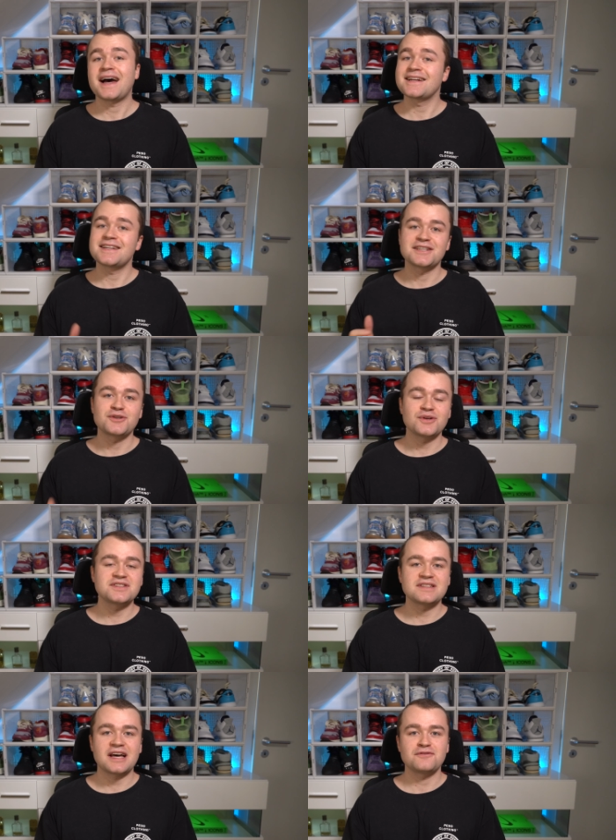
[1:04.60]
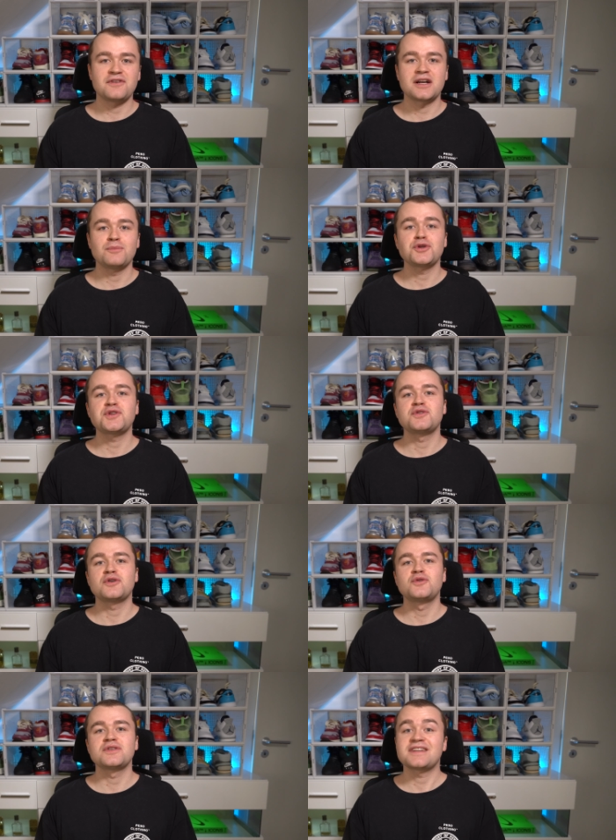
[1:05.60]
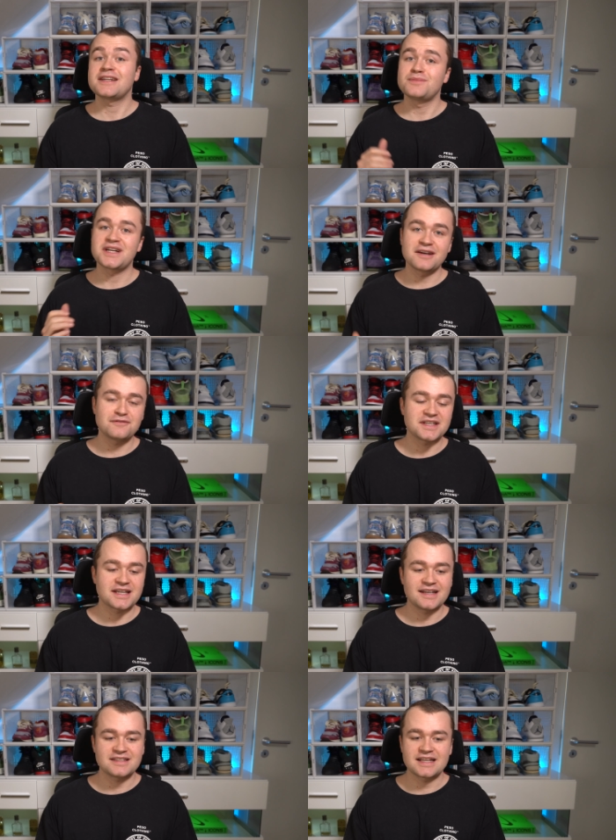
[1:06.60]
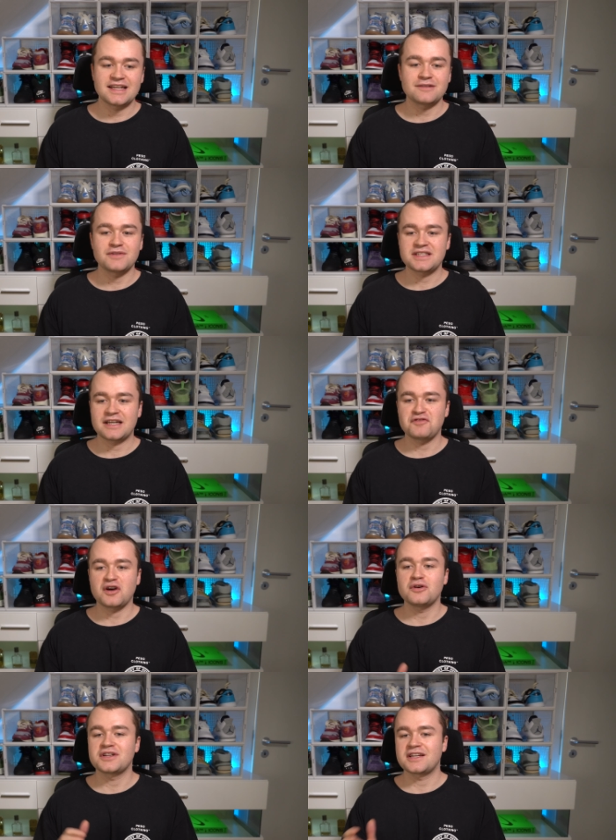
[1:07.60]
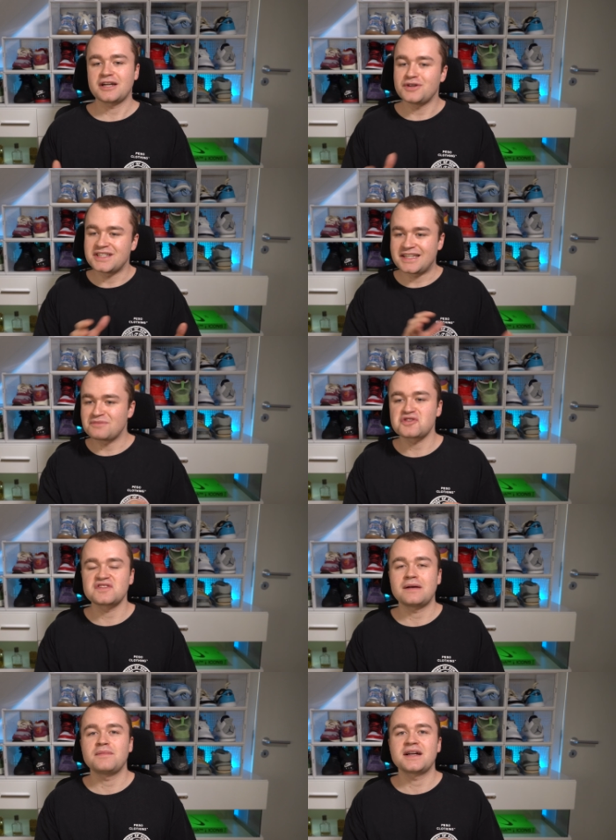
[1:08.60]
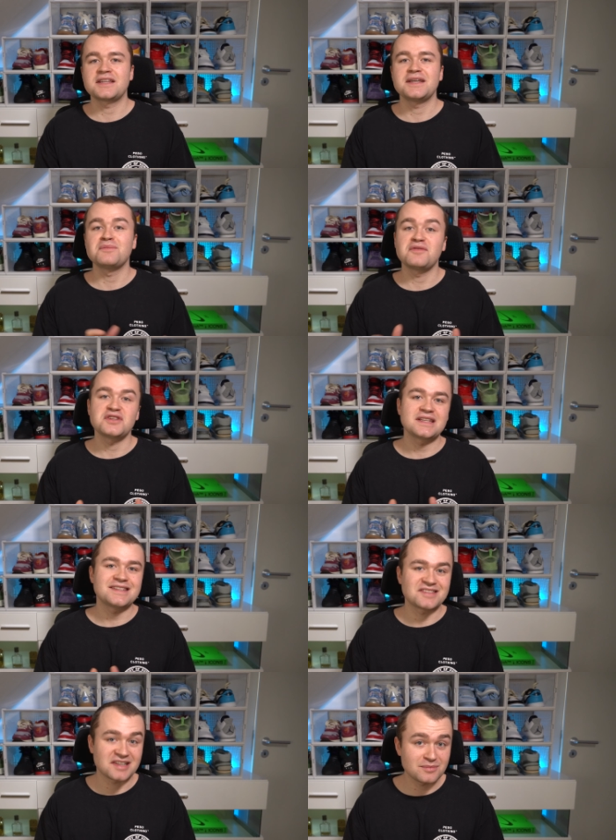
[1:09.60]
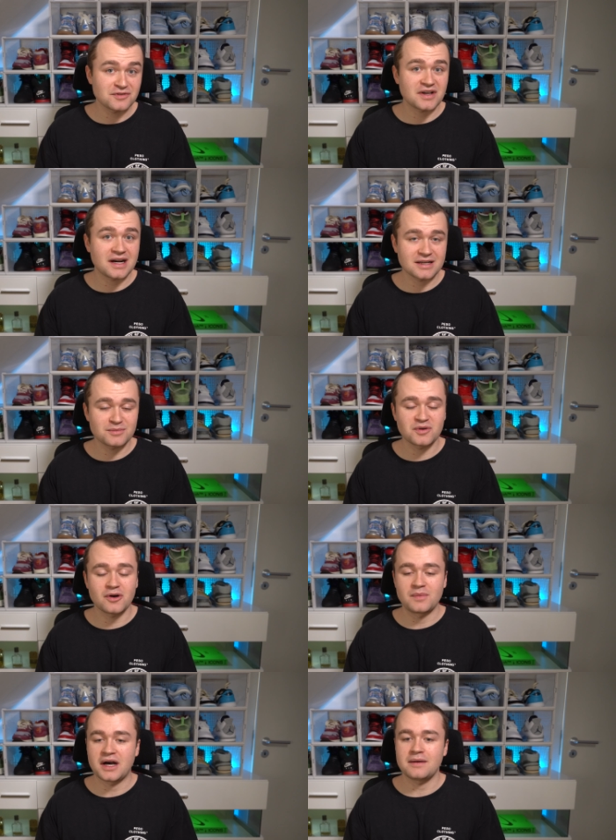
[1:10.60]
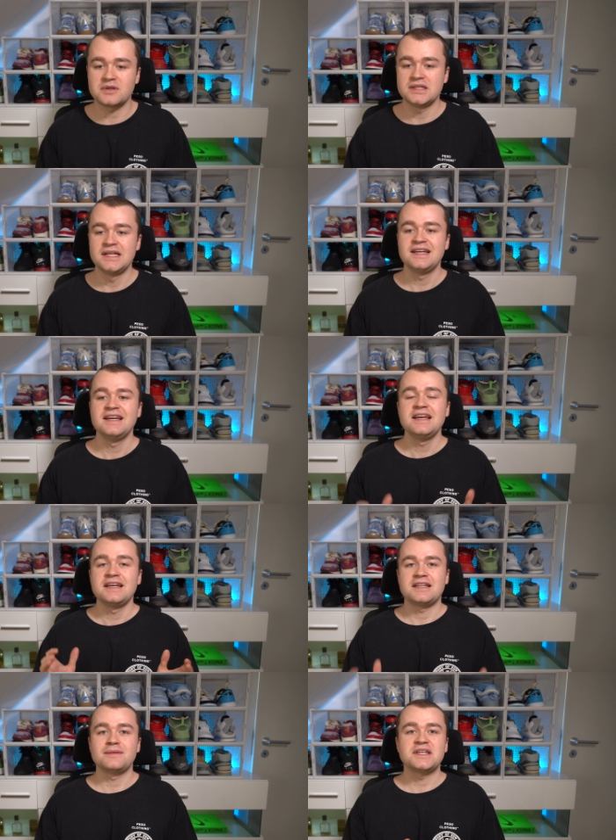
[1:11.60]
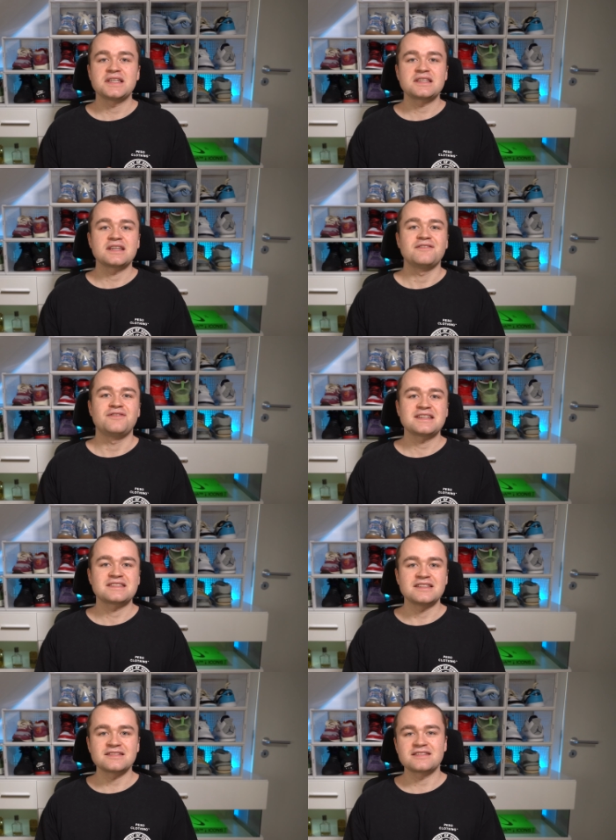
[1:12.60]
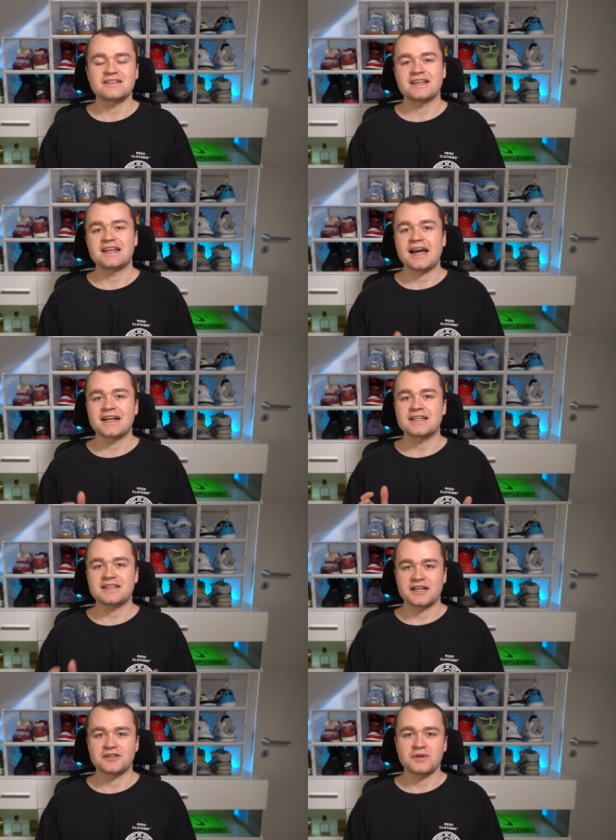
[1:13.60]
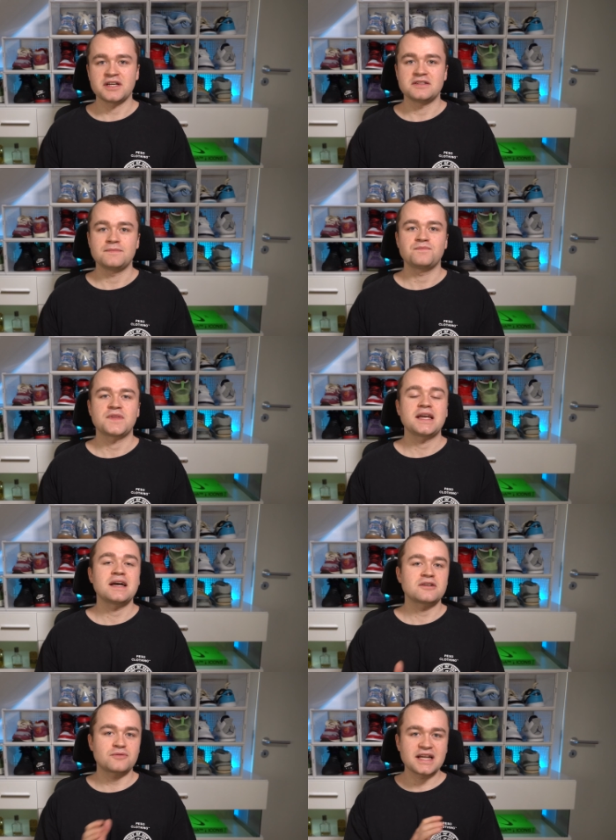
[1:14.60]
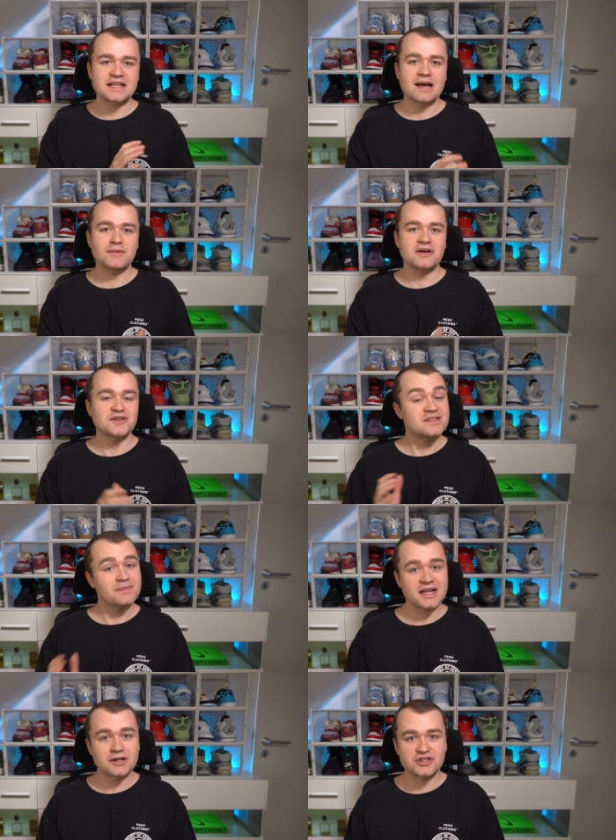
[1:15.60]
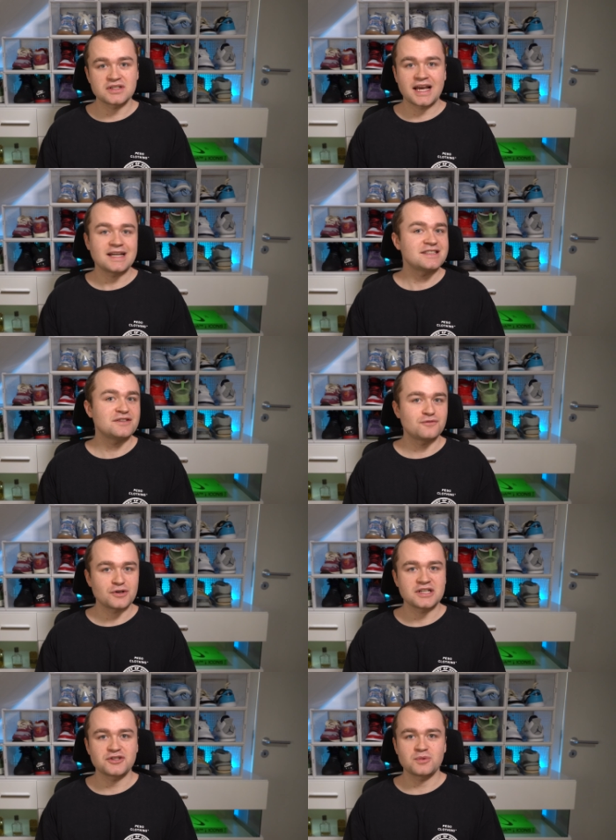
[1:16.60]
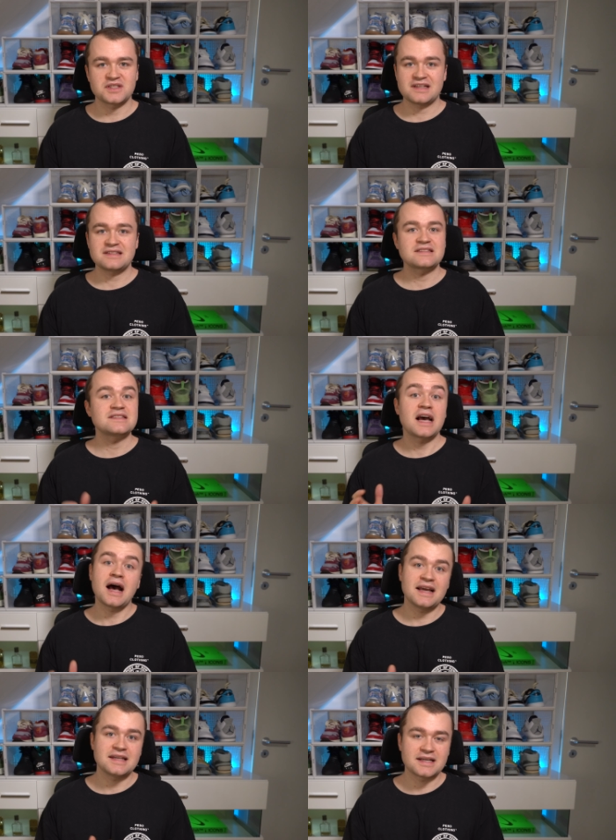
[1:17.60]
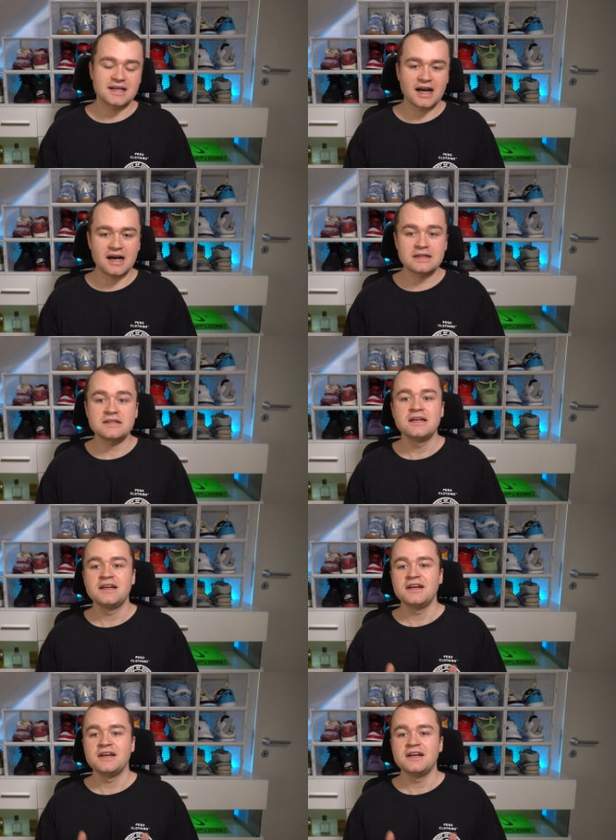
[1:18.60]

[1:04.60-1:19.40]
eigentlichen Content anfange, möchte ich noch kurz eine Begrifflichkeit erklären, weil ich einfach auch genau in dem Zusammenhang hier immer wieder dieselbe Frage bekommen habe. Nämlich, was ist denn eigentlich ein Grail? Naja, Grail kann man aus dem Englischen relativ wörtlich übersetzen, der heilige Gral.